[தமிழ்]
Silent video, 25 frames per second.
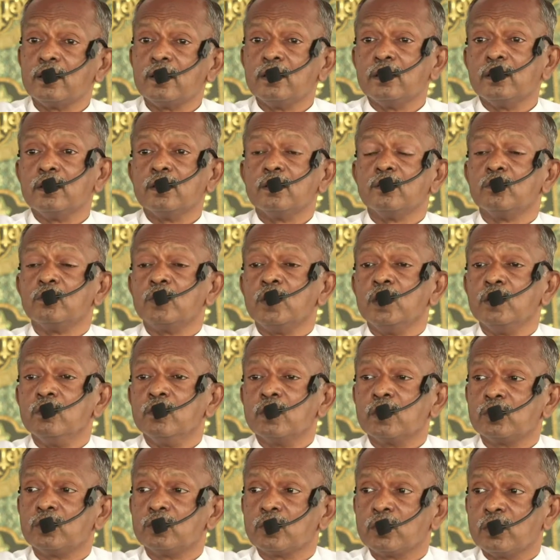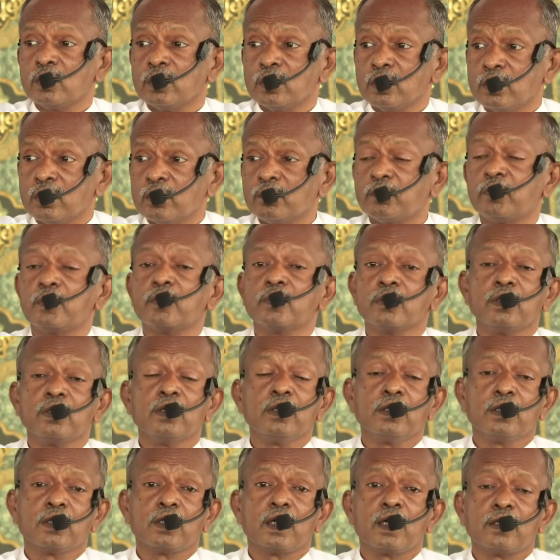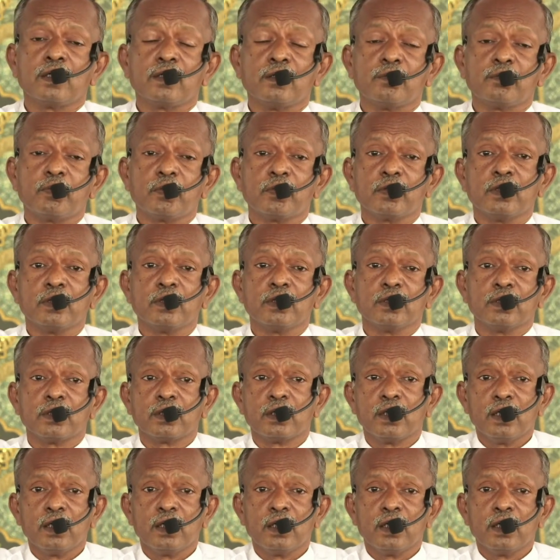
என்று முனிவர் சொல்லுகின்ற பொழுது கேட்ட பொழுது